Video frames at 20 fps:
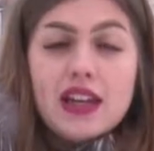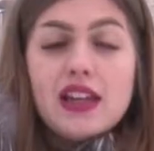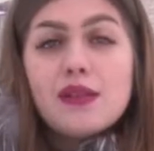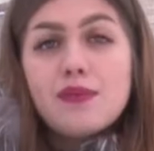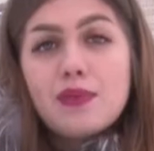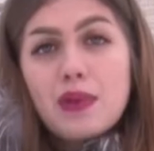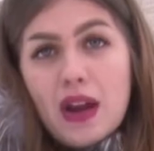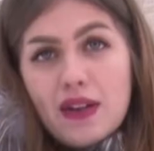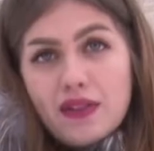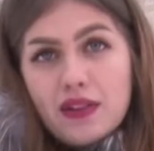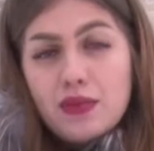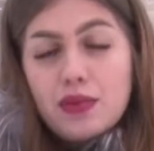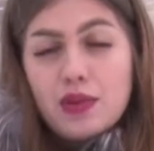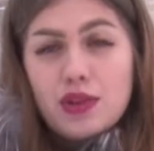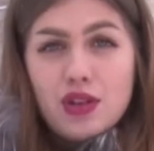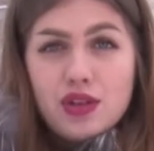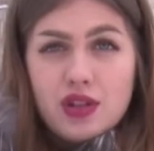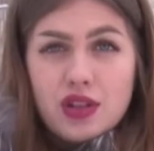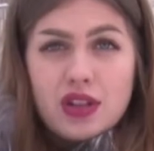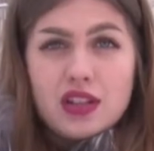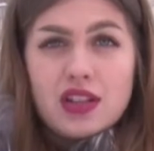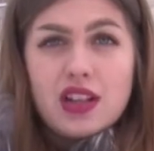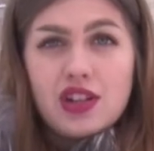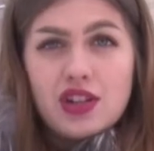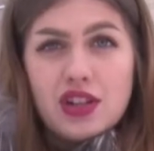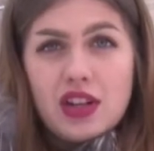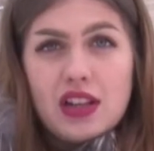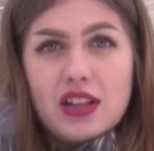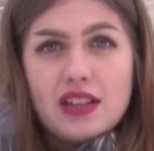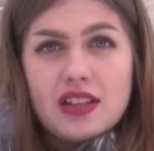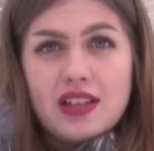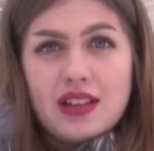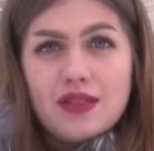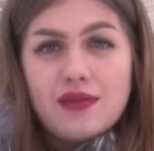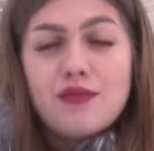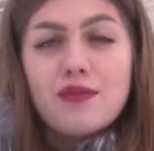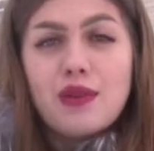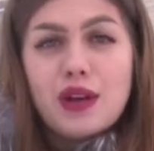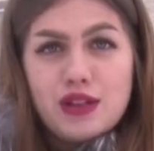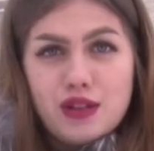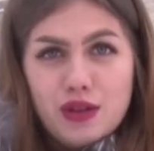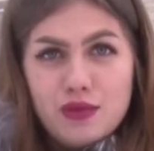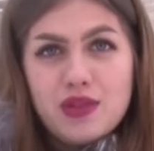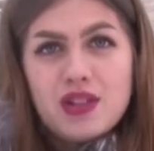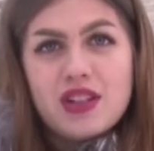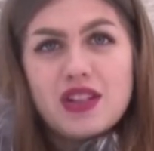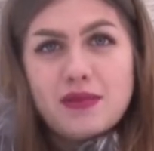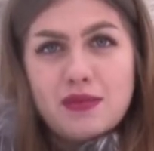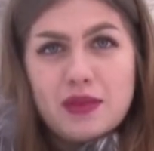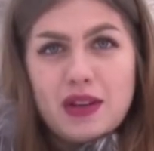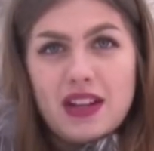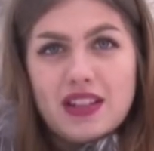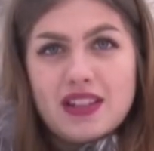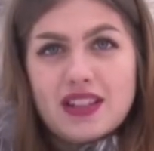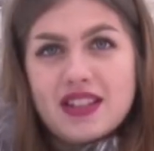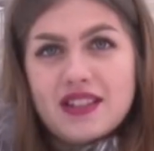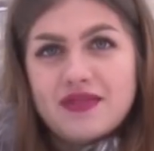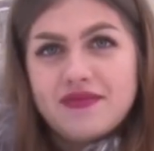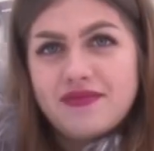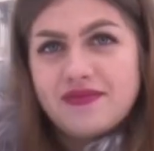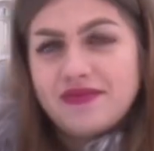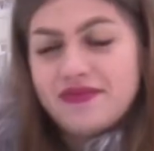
или правда придется раскошелиться? Пойдемте разбираться.